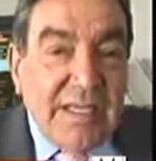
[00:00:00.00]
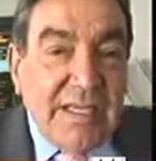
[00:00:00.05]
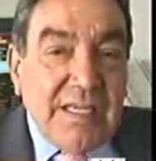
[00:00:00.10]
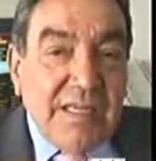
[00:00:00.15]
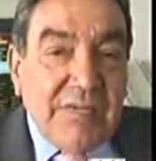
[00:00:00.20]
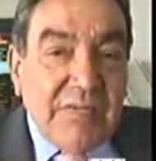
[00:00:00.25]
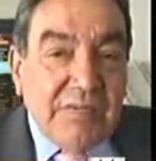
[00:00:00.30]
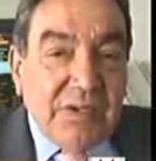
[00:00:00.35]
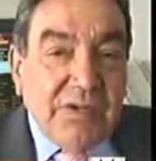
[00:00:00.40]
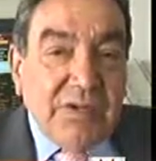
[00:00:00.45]

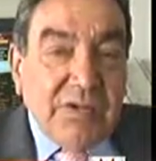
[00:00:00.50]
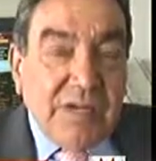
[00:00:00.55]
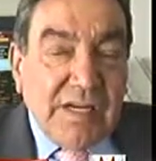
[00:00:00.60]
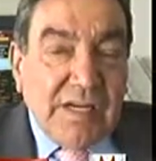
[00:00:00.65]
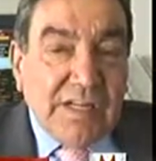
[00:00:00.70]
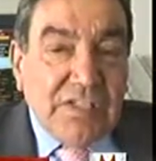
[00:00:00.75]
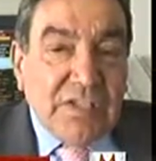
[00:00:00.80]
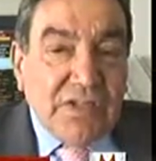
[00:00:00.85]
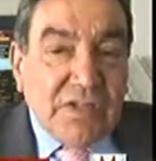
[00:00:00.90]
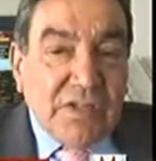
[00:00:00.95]
Y
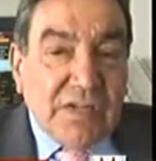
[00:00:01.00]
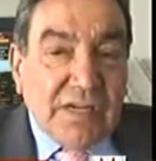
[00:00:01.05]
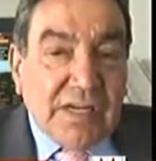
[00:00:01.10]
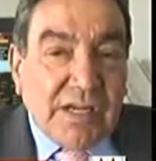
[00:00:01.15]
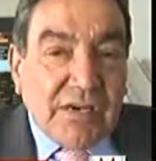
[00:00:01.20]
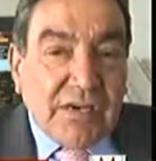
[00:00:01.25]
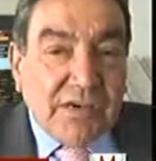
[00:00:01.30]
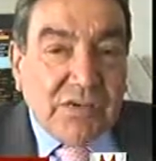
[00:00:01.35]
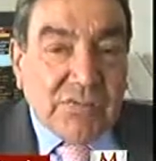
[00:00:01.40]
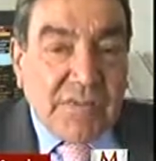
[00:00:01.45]
bueno, el hecho
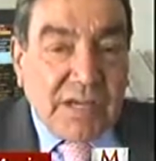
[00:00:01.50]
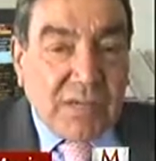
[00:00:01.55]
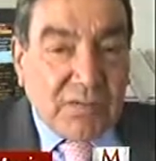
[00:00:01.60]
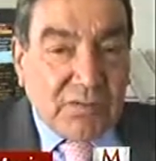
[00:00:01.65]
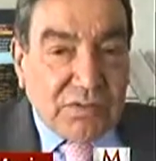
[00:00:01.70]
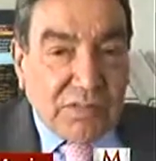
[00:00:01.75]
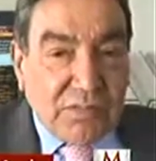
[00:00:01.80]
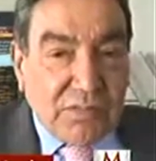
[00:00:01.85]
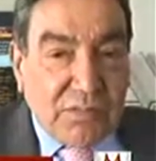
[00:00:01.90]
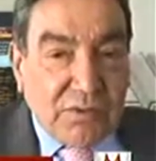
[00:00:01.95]
de que los
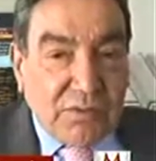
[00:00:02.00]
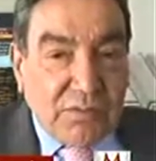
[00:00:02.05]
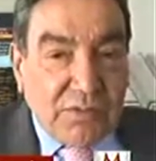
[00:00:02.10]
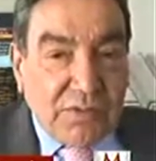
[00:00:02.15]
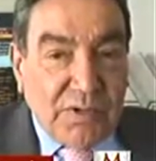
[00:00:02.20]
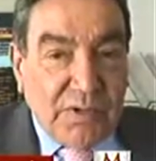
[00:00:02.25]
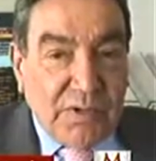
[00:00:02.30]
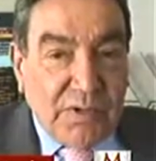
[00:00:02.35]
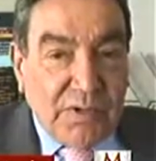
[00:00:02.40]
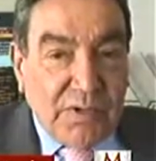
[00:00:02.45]
bancos
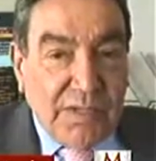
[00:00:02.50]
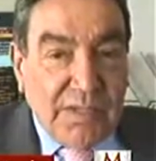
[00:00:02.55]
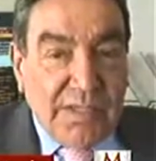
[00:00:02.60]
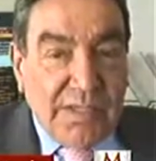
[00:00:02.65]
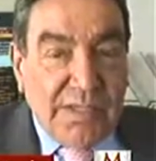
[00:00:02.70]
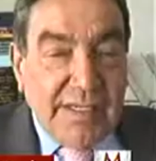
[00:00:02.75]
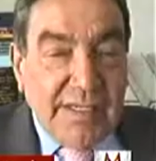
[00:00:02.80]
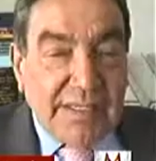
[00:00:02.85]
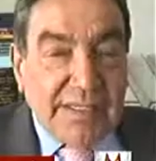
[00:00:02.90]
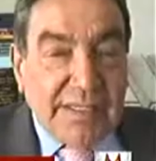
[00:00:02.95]
europeos
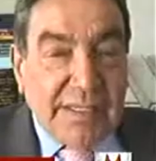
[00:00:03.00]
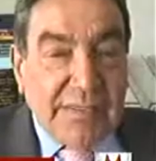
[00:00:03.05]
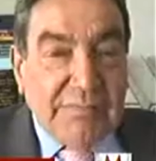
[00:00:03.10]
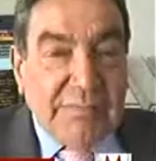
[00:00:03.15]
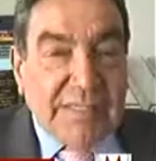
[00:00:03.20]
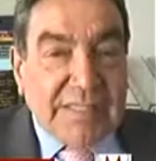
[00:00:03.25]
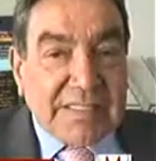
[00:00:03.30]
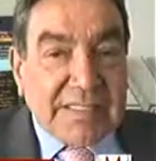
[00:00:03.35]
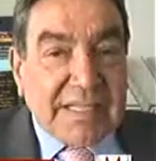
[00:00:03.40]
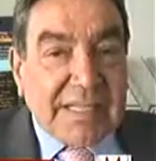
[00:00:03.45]

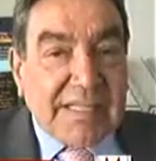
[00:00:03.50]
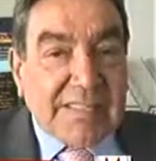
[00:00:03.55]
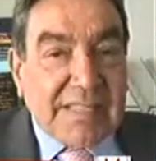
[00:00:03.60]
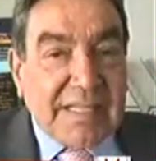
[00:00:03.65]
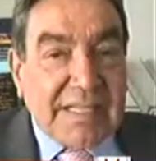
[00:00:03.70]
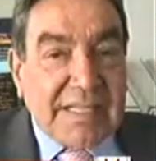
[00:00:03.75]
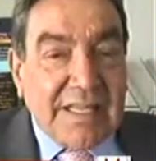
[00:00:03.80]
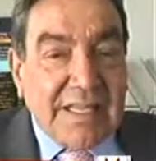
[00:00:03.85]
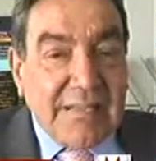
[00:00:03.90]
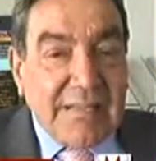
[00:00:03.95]
están
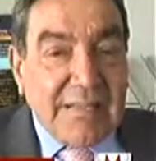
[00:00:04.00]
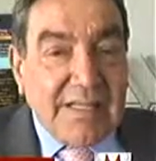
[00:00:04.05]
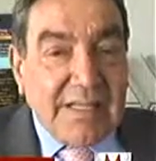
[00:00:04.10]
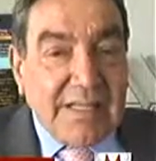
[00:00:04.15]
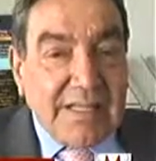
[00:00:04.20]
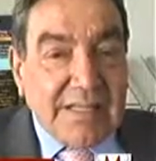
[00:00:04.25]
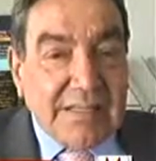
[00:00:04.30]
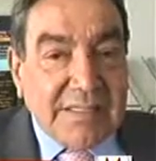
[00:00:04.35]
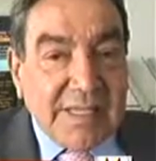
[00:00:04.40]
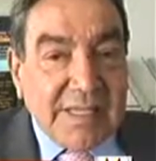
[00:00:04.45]
bastante
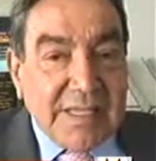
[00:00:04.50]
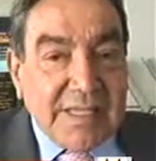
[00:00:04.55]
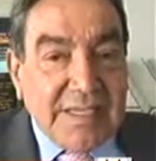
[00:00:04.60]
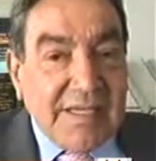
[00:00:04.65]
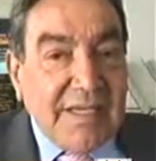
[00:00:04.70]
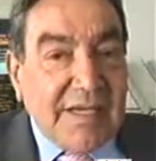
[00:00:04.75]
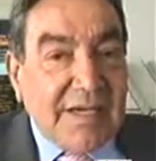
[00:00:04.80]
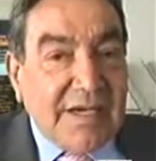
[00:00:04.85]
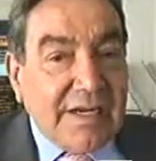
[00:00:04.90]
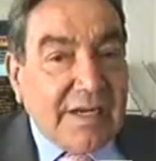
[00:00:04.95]
débiles
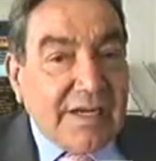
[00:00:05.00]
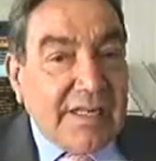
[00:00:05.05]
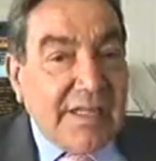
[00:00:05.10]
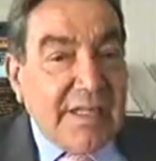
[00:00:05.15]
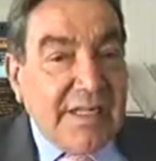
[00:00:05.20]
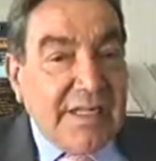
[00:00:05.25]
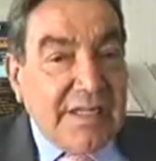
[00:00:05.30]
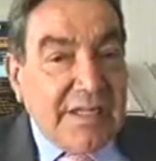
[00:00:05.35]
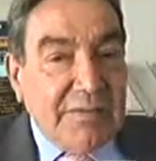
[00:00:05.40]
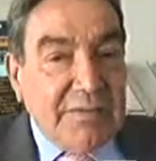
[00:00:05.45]
y
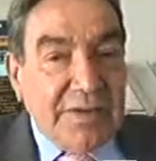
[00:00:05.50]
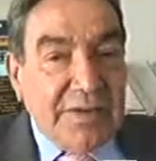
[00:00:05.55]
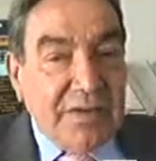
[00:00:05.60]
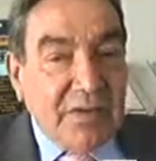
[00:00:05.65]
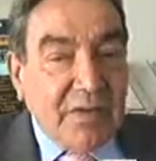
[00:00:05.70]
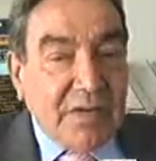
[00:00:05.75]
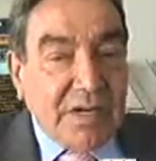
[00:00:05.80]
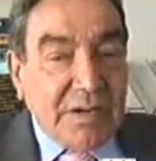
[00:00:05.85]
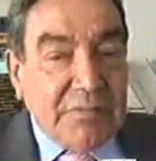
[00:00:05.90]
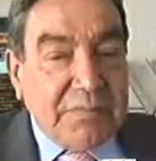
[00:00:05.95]
requieren de
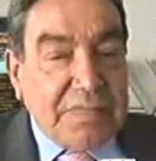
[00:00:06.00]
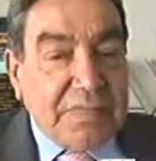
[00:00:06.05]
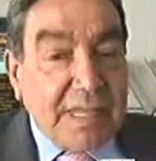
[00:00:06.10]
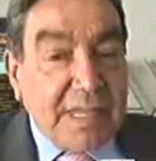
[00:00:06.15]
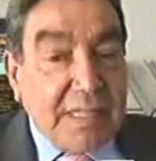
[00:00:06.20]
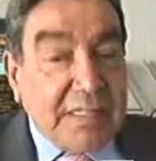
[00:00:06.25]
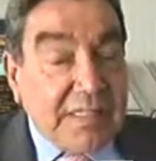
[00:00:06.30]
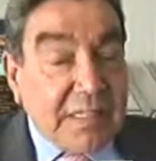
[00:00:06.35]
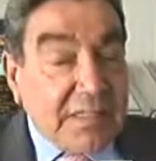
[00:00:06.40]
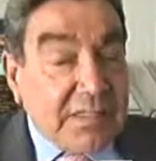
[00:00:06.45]
mayor
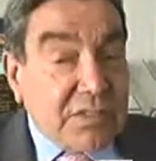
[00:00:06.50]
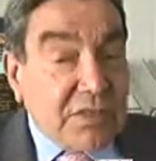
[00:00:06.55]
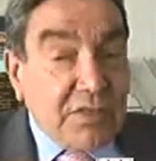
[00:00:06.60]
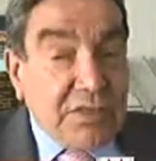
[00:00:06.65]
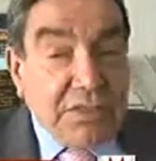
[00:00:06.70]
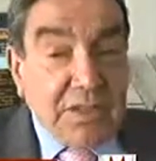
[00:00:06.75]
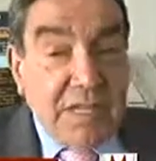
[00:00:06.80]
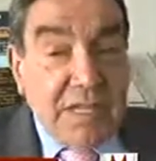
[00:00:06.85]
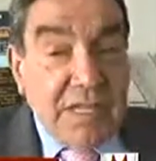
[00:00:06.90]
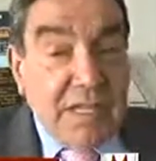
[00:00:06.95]

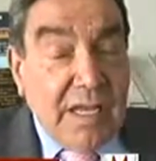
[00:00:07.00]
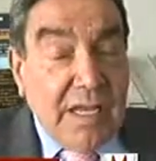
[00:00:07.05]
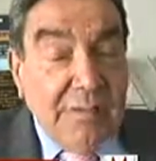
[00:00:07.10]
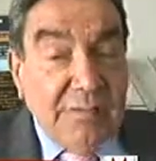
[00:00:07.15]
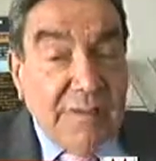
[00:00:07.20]
capitalización.